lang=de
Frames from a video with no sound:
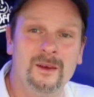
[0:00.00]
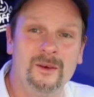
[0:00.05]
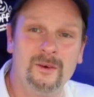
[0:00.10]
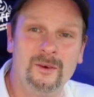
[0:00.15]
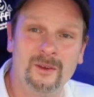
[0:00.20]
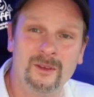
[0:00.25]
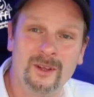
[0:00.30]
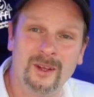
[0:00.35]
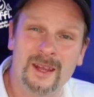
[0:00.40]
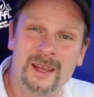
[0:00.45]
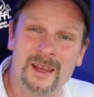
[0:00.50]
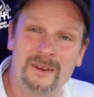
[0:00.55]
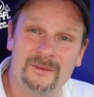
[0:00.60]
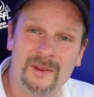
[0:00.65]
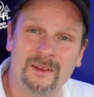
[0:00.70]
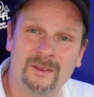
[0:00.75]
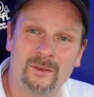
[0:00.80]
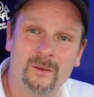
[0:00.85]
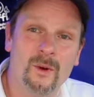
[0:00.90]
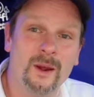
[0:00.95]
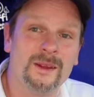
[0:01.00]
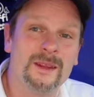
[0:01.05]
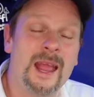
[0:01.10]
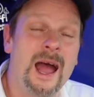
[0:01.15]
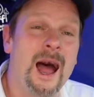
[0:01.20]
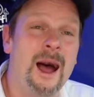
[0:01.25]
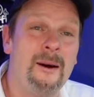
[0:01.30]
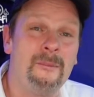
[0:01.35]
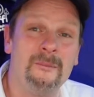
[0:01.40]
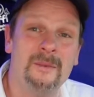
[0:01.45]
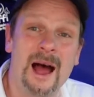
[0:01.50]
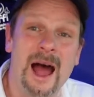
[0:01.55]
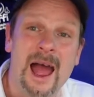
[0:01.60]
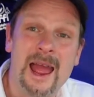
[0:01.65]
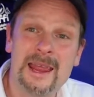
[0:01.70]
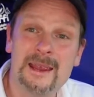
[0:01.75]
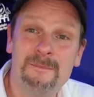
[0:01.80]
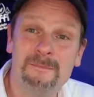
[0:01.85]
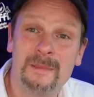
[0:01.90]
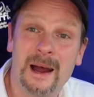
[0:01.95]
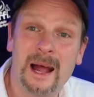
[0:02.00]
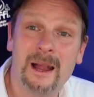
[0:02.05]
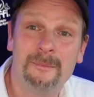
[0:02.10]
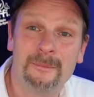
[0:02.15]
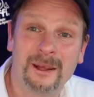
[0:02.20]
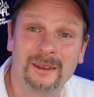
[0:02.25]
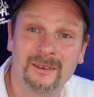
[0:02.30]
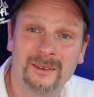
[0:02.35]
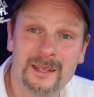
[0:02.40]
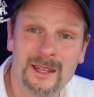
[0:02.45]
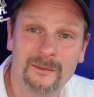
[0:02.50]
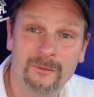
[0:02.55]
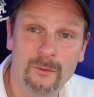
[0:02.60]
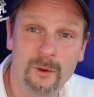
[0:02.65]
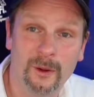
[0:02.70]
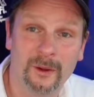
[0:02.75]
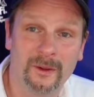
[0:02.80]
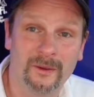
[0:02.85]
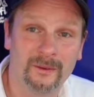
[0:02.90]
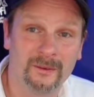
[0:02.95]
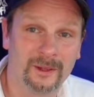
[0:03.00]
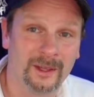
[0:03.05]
Und wenn es nur ja einmal passieren würde,